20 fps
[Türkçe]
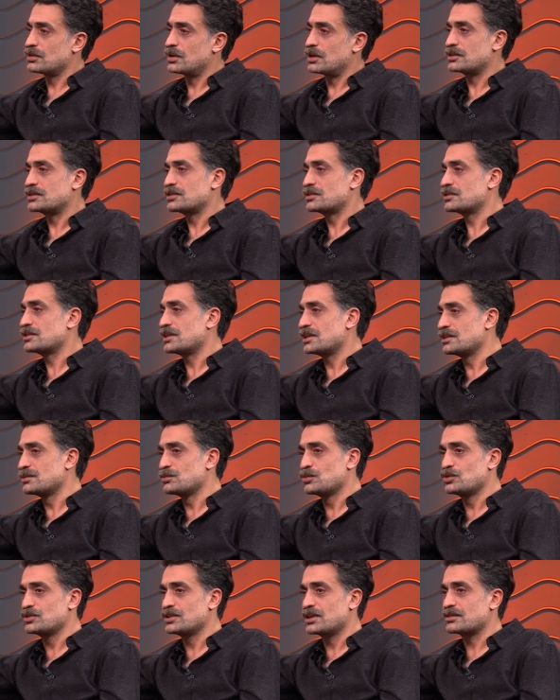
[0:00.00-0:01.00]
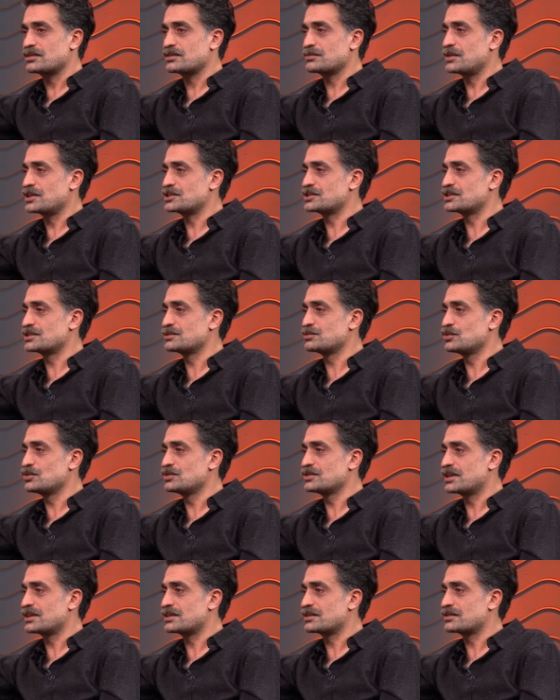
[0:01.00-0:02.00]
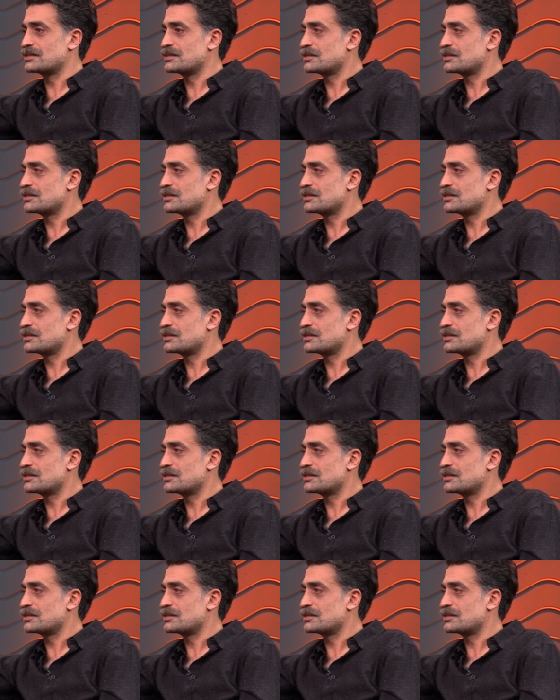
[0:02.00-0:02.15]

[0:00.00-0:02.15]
artık kendim oynar, başkası çok, oynar? Çok